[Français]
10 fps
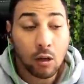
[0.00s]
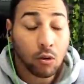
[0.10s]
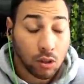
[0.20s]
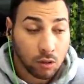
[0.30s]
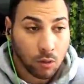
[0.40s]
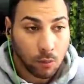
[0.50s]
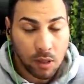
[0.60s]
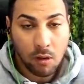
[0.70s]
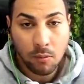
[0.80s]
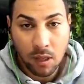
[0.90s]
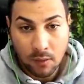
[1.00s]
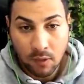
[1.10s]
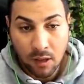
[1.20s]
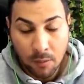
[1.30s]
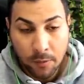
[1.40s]
Les coachings sont payants bien
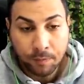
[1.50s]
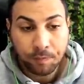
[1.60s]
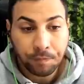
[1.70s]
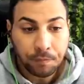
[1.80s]
évidemment.